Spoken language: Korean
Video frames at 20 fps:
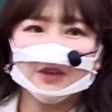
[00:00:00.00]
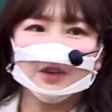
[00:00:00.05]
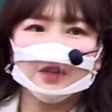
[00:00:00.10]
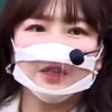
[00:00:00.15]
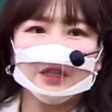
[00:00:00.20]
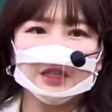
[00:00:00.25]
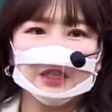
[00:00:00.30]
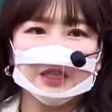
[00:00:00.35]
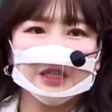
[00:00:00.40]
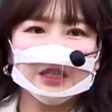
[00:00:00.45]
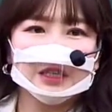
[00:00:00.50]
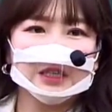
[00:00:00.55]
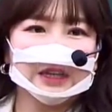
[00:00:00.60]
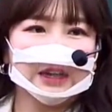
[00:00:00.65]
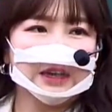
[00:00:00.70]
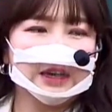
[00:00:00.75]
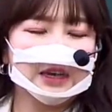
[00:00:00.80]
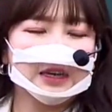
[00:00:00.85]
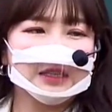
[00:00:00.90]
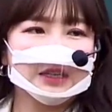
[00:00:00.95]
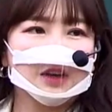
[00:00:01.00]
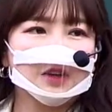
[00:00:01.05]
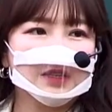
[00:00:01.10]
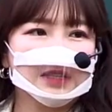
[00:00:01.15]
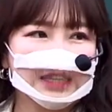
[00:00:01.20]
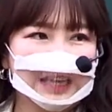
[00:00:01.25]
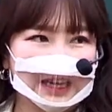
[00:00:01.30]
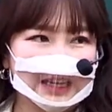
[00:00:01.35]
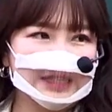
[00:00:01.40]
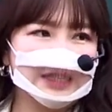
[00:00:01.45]
걸 시내에서
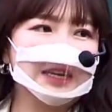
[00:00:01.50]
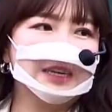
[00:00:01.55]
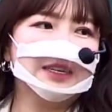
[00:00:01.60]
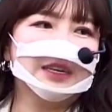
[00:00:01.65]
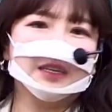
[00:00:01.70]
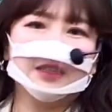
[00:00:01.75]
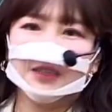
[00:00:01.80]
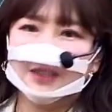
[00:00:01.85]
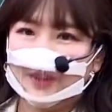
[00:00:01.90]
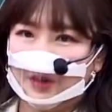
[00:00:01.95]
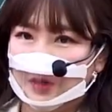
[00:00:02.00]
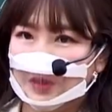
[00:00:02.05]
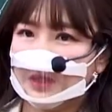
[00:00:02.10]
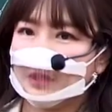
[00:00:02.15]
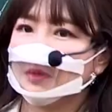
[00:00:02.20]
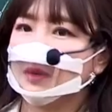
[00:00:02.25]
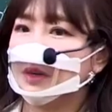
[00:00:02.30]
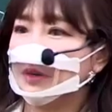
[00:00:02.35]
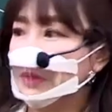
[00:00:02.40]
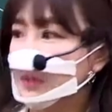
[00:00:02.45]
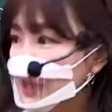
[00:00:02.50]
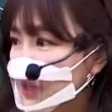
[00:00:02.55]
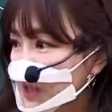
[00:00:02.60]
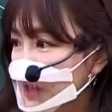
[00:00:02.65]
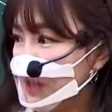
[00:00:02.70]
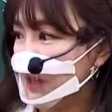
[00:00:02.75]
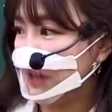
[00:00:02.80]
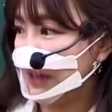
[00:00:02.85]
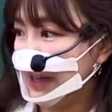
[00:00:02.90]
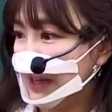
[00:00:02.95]
찾아내는 연습과
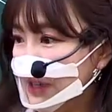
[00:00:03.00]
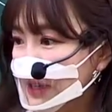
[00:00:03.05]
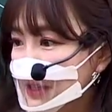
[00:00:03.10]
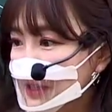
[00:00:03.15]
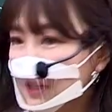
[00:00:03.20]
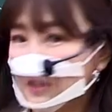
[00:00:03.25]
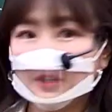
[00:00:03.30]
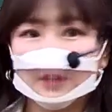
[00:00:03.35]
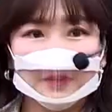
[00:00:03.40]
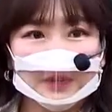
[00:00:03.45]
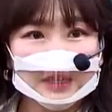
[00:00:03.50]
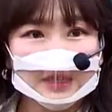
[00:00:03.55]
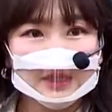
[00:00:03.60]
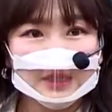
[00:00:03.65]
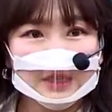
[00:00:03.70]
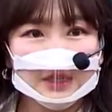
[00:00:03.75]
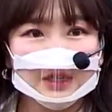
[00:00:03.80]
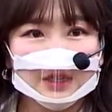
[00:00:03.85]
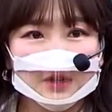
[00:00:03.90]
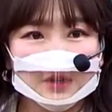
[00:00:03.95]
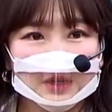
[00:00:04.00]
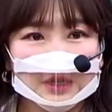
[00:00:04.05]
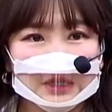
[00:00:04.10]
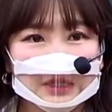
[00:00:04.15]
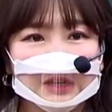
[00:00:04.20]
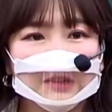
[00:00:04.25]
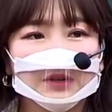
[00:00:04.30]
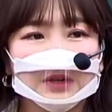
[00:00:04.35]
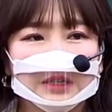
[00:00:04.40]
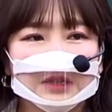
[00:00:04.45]
훈련인 거야. 어떤 말인지
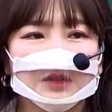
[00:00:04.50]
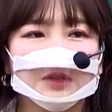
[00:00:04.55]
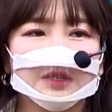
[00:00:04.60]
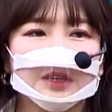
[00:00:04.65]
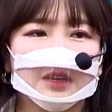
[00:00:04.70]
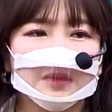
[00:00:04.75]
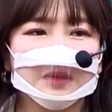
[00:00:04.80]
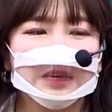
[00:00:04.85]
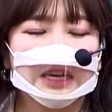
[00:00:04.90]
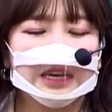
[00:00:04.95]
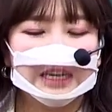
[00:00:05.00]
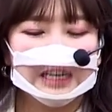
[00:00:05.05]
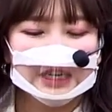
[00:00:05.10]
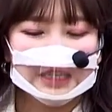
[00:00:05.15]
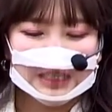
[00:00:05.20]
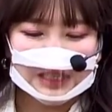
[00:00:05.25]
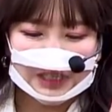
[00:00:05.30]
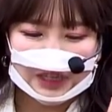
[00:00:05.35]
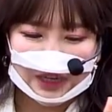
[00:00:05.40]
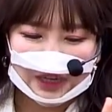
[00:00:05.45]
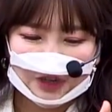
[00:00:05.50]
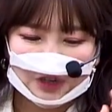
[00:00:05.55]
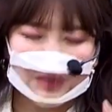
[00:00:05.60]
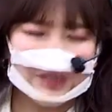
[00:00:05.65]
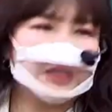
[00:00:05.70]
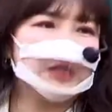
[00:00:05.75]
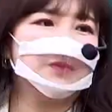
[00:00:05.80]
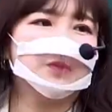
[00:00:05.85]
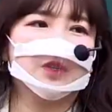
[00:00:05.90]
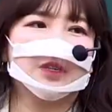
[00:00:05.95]
이해되겠어? 그래서 선생님이 시에 이거
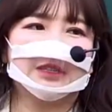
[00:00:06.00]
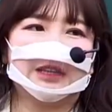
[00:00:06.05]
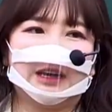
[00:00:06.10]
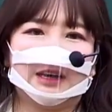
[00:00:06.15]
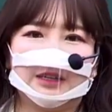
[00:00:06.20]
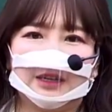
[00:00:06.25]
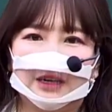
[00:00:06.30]
질문은 다